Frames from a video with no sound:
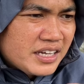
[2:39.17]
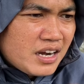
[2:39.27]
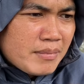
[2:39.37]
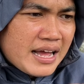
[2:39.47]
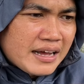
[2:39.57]
nghe
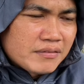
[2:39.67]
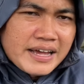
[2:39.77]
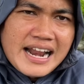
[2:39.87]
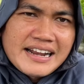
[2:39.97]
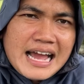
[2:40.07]
nói bà hằng
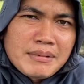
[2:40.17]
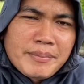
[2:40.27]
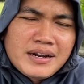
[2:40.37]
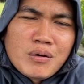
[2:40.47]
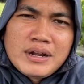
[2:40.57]
về đại nam là
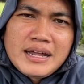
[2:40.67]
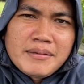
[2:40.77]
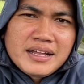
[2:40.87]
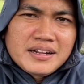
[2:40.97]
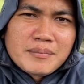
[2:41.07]
bắt đầu là
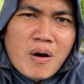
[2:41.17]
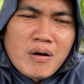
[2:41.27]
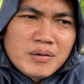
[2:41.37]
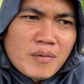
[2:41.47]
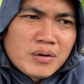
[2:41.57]
là, là
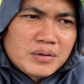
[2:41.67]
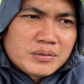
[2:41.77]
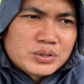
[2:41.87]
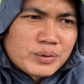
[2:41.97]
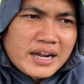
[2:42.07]
bỏ
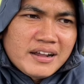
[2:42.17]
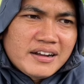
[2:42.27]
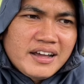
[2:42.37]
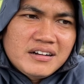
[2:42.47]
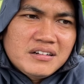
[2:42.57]
tụi này là
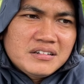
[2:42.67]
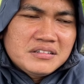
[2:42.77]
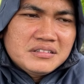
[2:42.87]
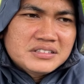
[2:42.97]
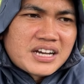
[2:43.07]
nó nó
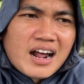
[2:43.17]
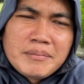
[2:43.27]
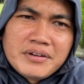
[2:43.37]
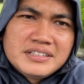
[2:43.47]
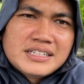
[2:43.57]
nó, nó sợ
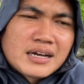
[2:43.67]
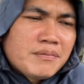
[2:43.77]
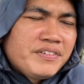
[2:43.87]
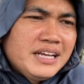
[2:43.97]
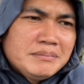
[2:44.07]
lắm mà nó sợ
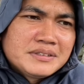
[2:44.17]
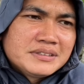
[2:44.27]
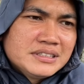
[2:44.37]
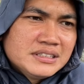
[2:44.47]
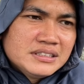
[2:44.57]
cướp vía mà
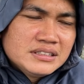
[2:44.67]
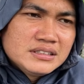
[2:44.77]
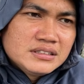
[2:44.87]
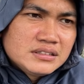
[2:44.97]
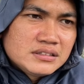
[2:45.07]

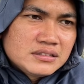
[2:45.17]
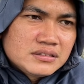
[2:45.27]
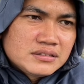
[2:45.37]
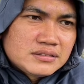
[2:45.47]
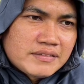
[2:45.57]

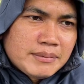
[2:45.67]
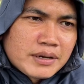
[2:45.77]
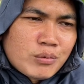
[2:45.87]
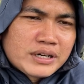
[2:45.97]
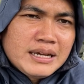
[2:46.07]
tại vì
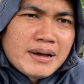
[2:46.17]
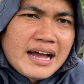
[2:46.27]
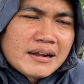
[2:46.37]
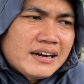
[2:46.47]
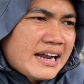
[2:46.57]
một khi bà
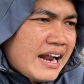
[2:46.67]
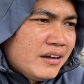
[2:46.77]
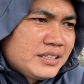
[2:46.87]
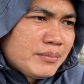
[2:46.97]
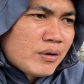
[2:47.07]
hằng đã ra
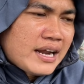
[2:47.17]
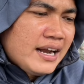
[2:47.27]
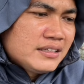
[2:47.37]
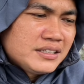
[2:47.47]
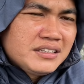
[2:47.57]
rồi thì bọn
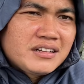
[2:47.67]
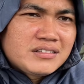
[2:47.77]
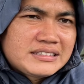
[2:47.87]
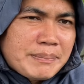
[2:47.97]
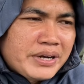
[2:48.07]
này là chỉ là
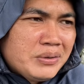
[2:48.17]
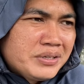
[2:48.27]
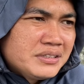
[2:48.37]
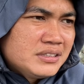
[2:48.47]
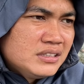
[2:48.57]
con tép riêu thôi